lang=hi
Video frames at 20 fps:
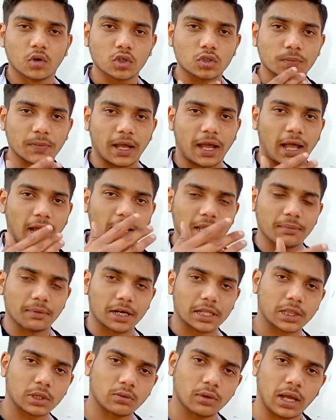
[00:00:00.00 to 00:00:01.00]
उसमें आगे
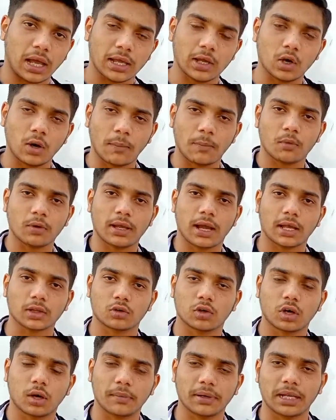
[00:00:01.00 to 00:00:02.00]
बढ़ते हुए आए हो आपको याद
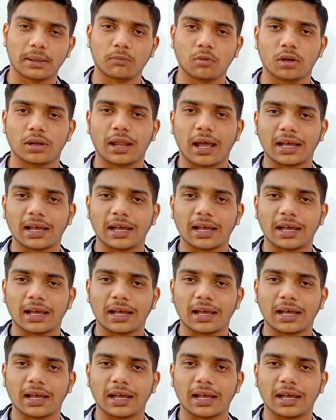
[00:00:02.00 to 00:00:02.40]
होगा मैंने आपको